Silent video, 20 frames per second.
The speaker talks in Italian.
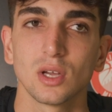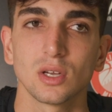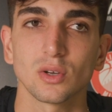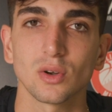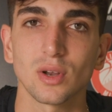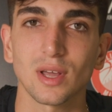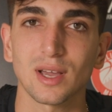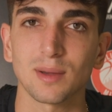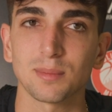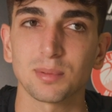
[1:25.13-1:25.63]

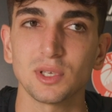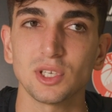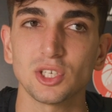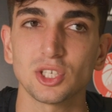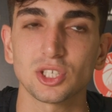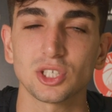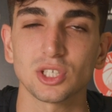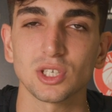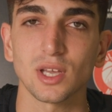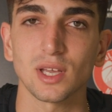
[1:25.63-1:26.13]
non le
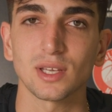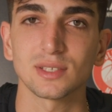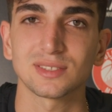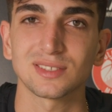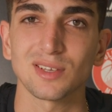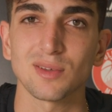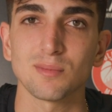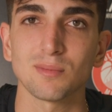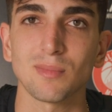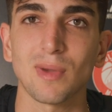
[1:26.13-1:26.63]
capisci e
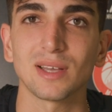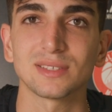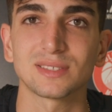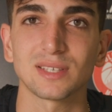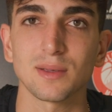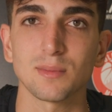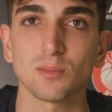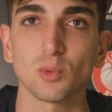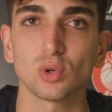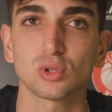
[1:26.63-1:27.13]
sei,
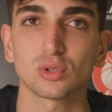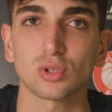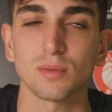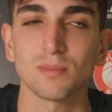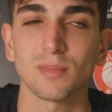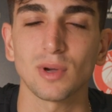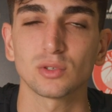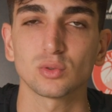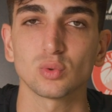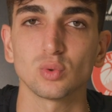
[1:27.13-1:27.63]
sei molto
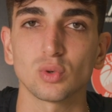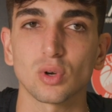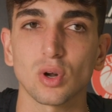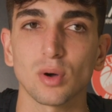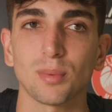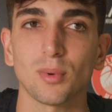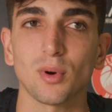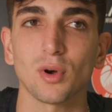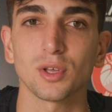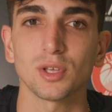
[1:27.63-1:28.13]

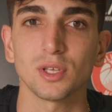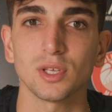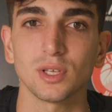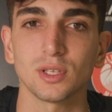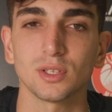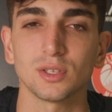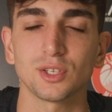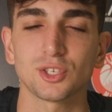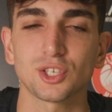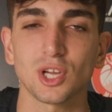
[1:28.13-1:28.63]
immaturo.
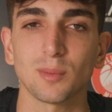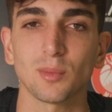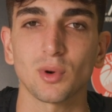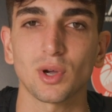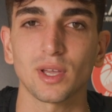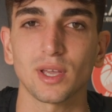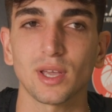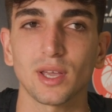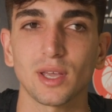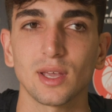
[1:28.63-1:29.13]
Poi diciamo
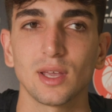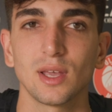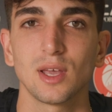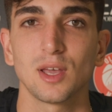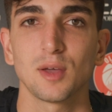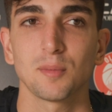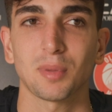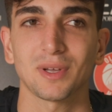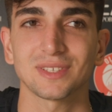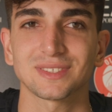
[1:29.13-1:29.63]
che
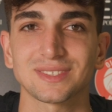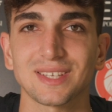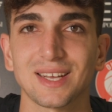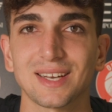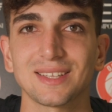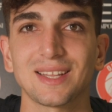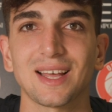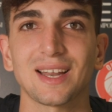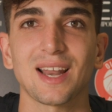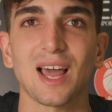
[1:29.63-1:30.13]

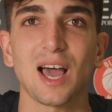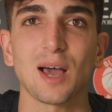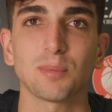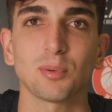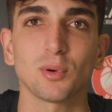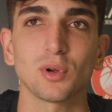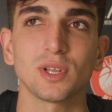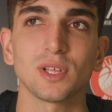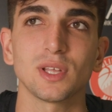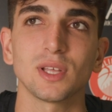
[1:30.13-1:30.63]
passare da
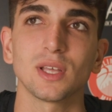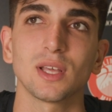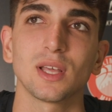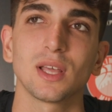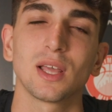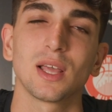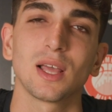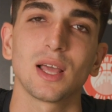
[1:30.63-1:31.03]
Napoli